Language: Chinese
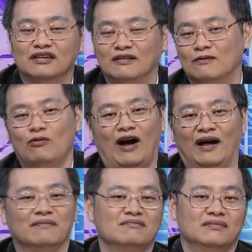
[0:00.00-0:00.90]
已哦，哇，
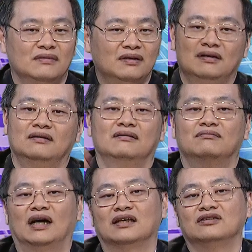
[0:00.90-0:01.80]

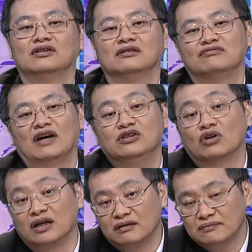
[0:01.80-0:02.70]
马上就反转。